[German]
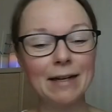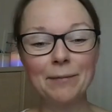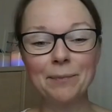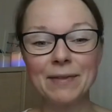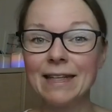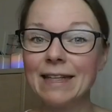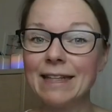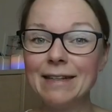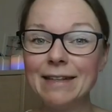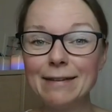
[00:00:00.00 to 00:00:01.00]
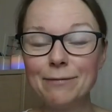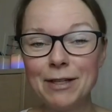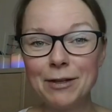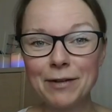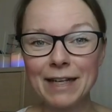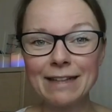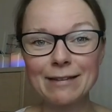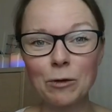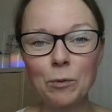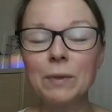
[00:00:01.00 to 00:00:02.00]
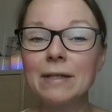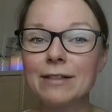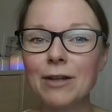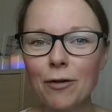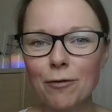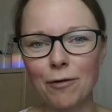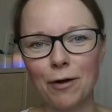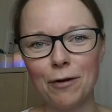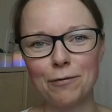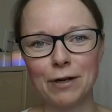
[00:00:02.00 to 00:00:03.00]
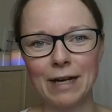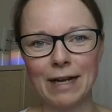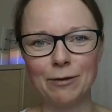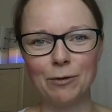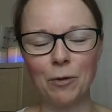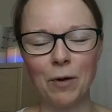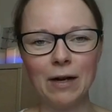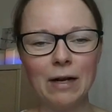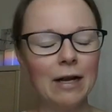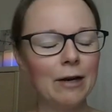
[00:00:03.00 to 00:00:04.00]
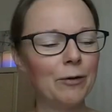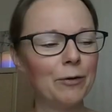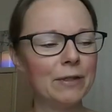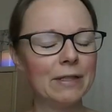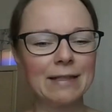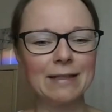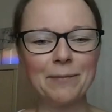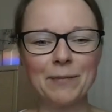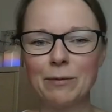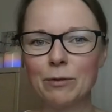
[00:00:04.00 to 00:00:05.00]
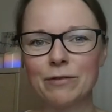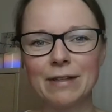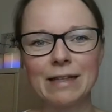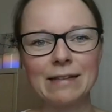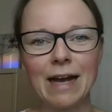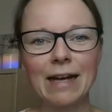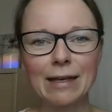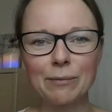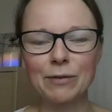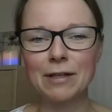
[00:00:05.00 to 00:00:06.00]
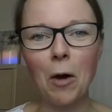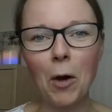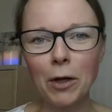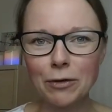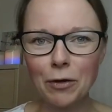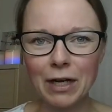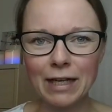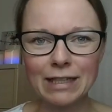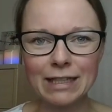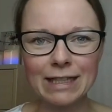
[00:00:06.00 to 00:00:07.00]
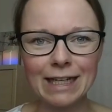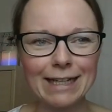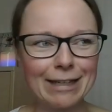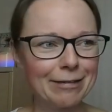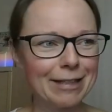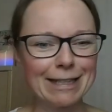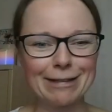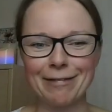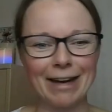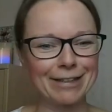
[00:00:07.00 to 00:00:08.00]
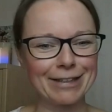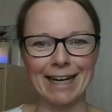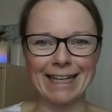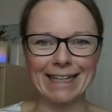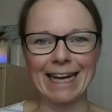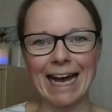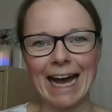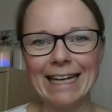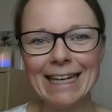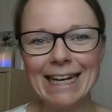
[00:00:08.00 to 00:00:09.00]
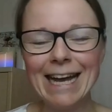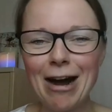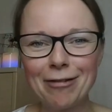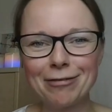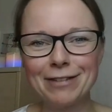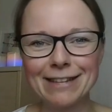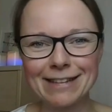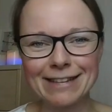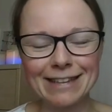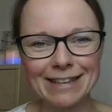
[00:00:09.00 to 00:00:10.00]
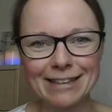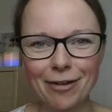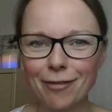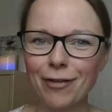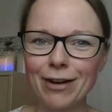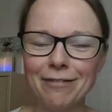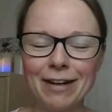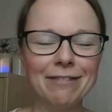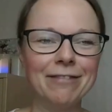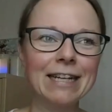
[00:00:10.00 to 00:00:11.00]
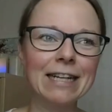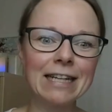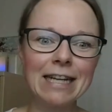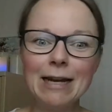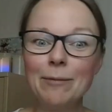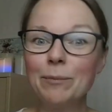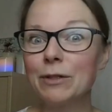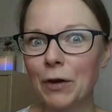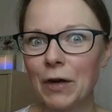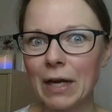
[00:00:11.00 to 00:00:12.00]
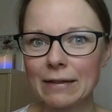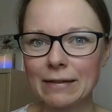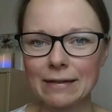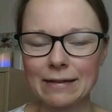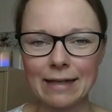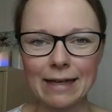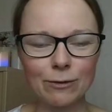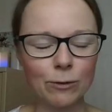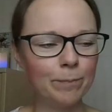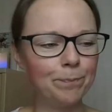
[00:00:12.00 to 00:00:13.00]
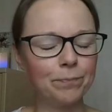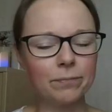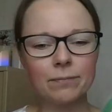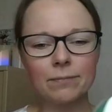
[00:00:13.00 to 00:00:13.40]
ähm, in diesem Video geht es um Sockenwolle von Lendunor. Und ähm, ich muss wirklich sagen, ich habe sie heute online gestellt und es war schon gleich ein Ran auf diese Sockenwolle, weil die wirklich besonders ist. Also